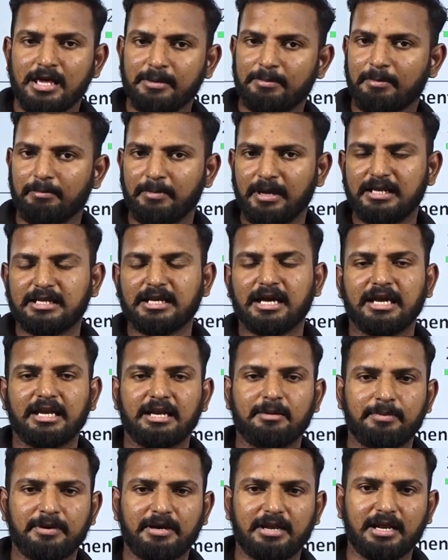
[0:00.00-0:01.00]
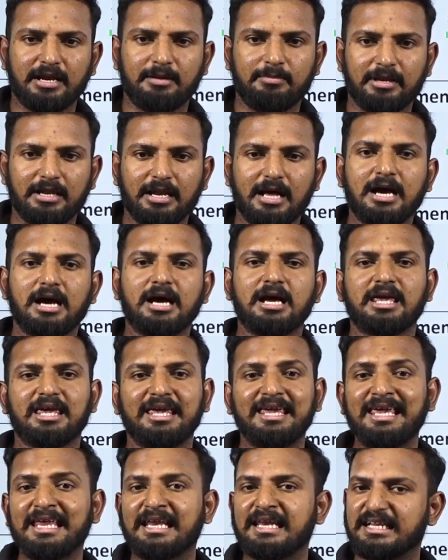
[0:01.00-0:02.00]
இப்போ மீட்டா என்ன பண்ணுறாங்க அப்படின்னா
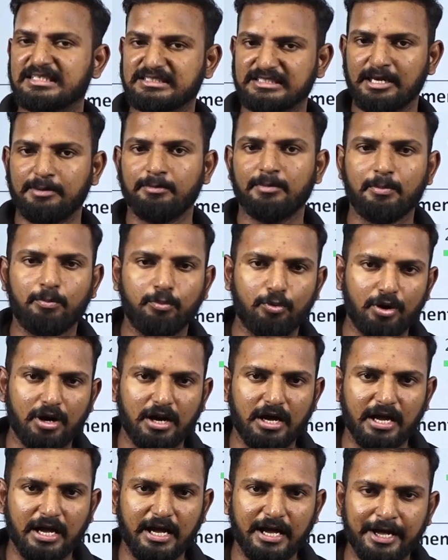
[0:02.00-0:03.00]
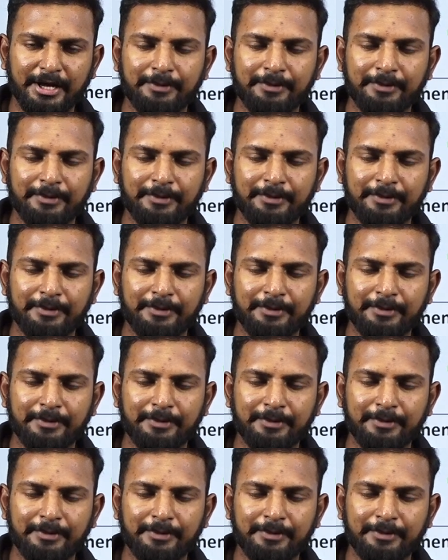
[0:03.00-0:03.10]
ஈன்ற ஸ்கீமில் போடுறாங்க